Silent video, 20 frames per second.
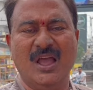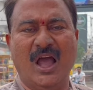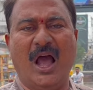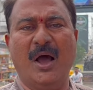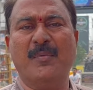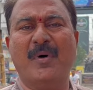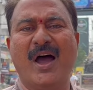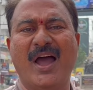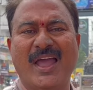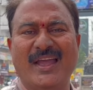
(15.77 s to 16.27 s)

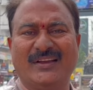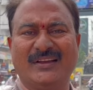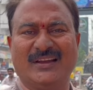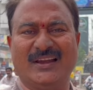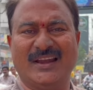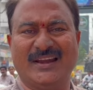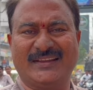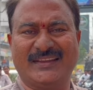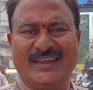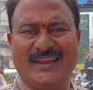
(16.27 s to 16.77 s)

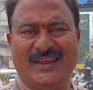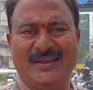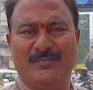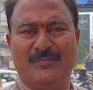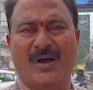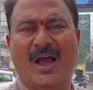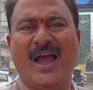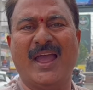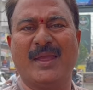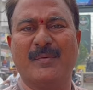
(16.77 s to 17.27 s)
అమాయకులకి
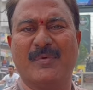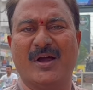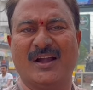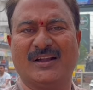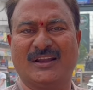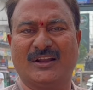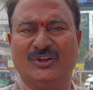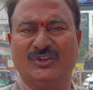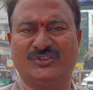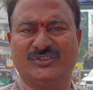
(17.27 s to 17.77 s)

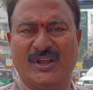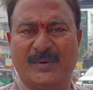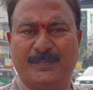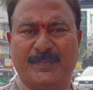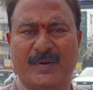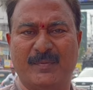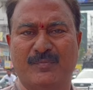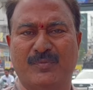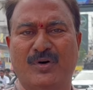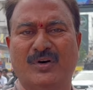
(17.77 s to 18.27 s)
మాయమాటలు
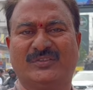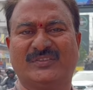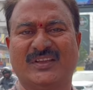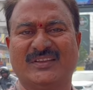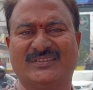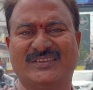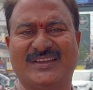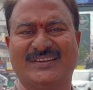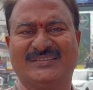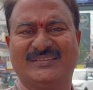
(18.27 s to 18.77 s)
చెప్పి మోసం
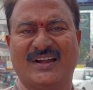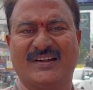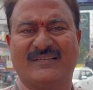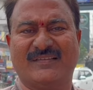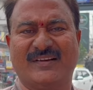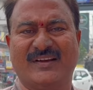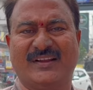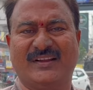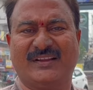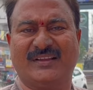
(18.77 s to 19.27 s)

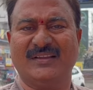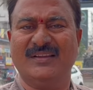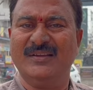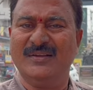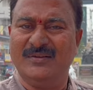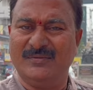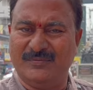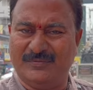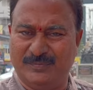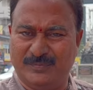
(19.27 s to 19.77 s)
చేసినటువంటి
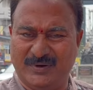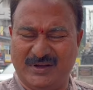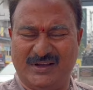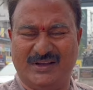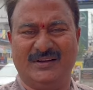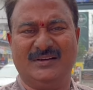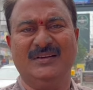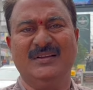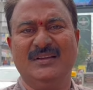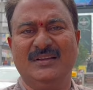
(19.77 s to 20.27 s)

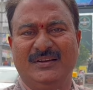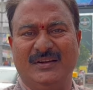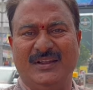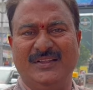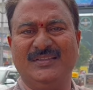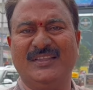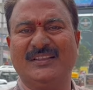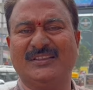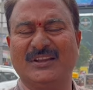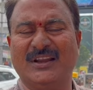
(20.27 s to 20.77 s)

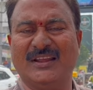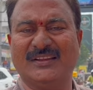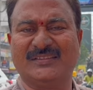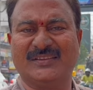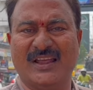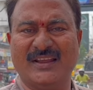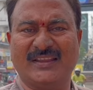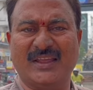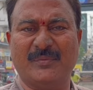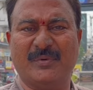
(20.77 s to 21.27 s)
నిందితుల
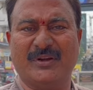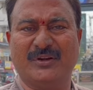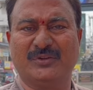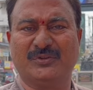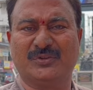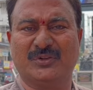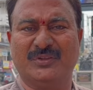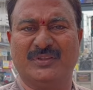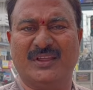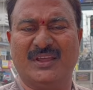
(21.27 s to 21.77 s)
సంఖ్య
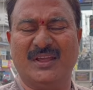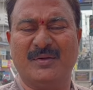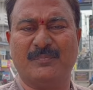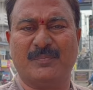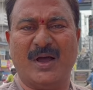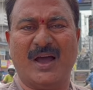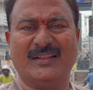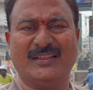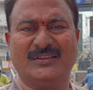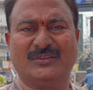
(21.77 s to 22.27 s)
పెరుగుతుంది
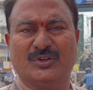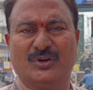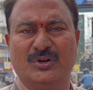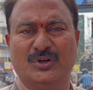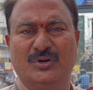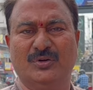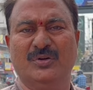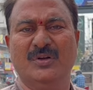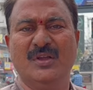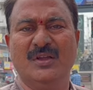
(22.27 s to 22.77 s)

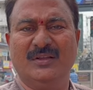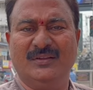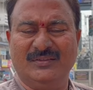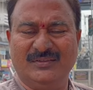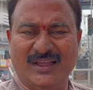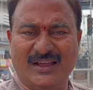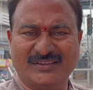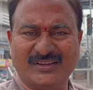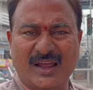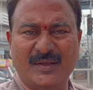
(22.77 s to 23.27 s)
బాధితులు
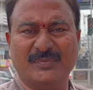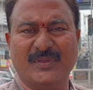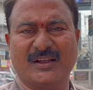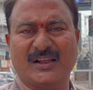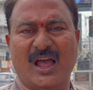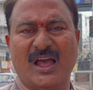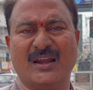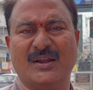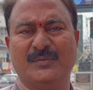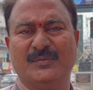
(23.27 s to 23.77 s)
దశాబ్ద
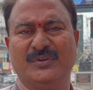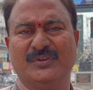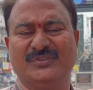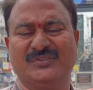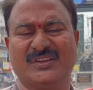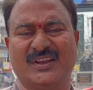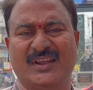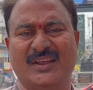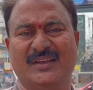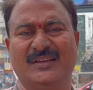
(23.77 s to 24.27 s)
కాలం
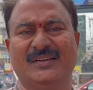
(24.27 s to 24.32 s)
నుంచి